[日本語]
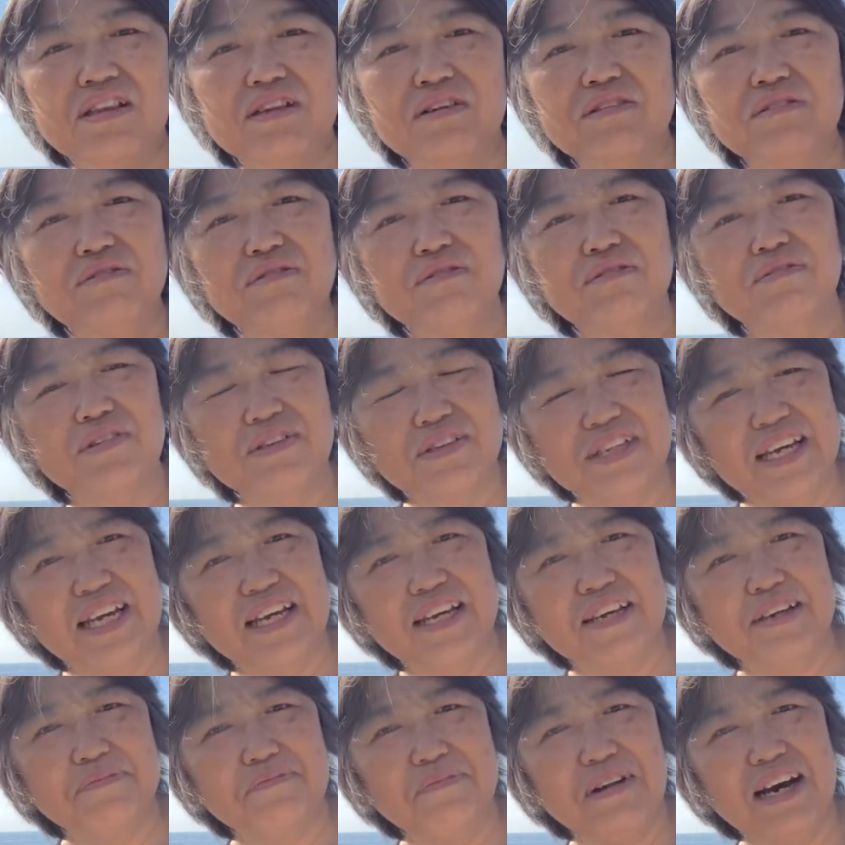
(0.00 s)
方をね、
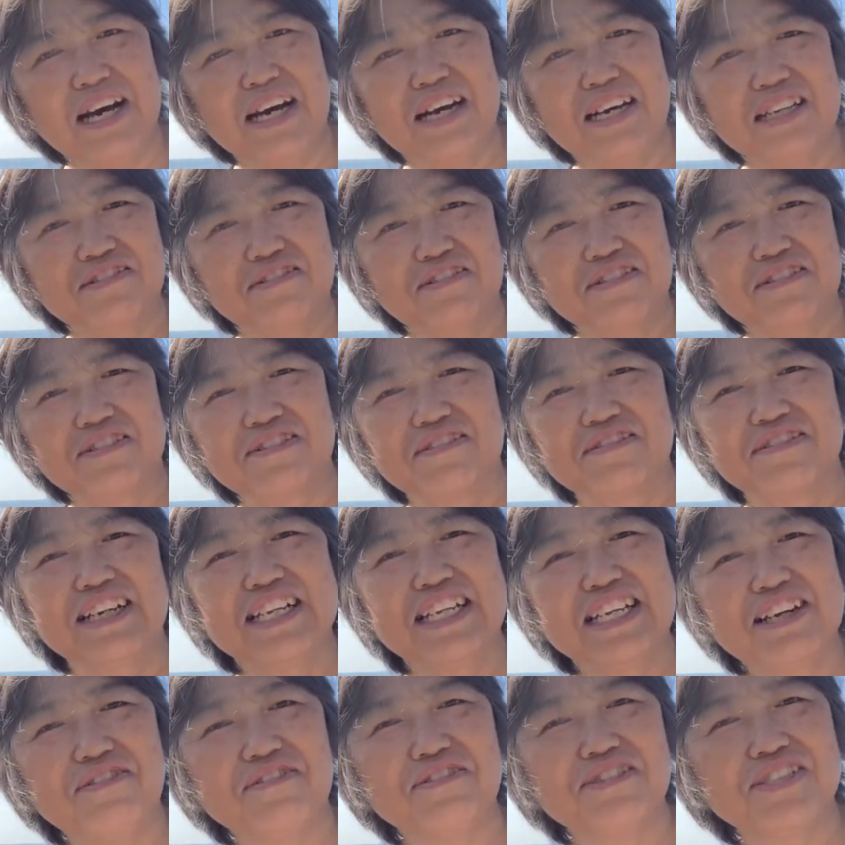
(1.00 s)
まああの、これ
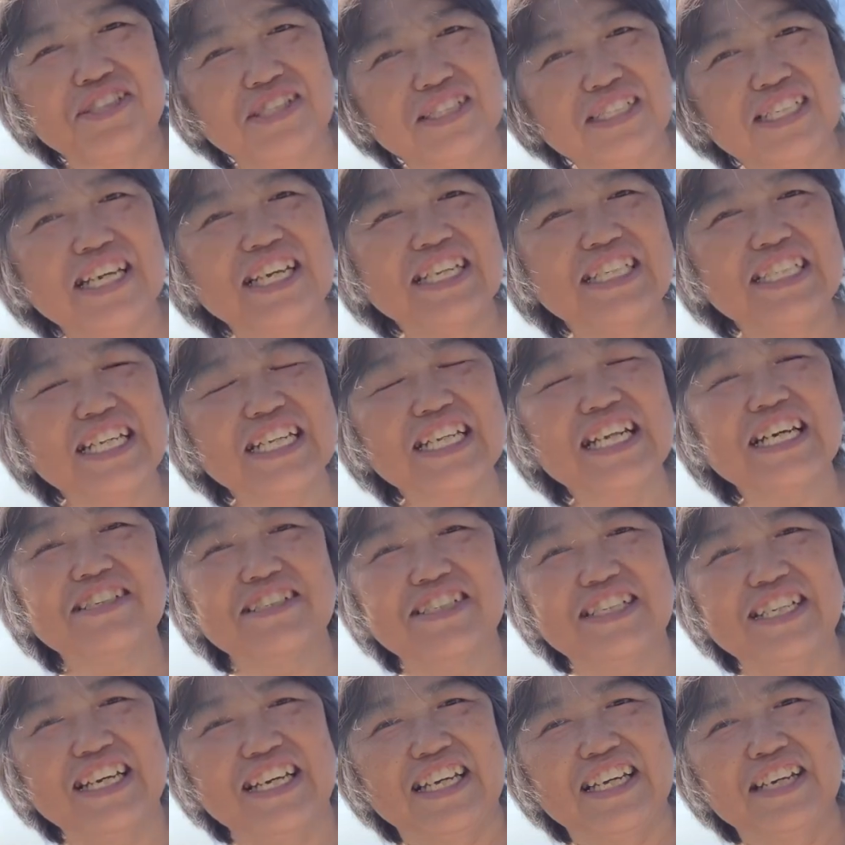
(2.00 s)
ね、押し付けじゃなく
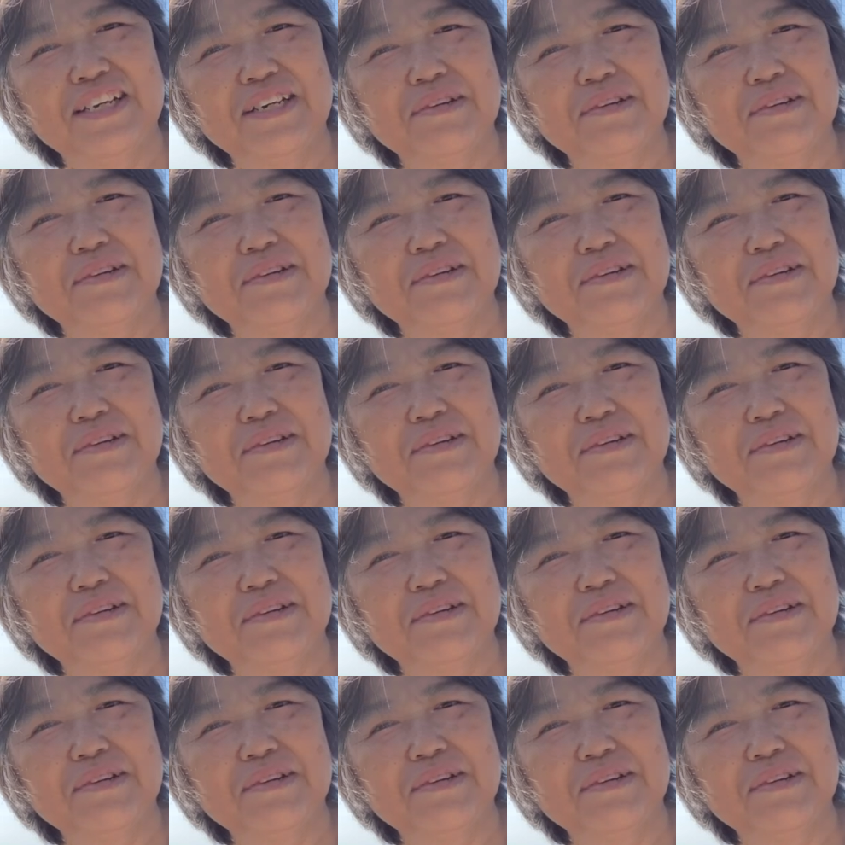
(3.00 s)
て、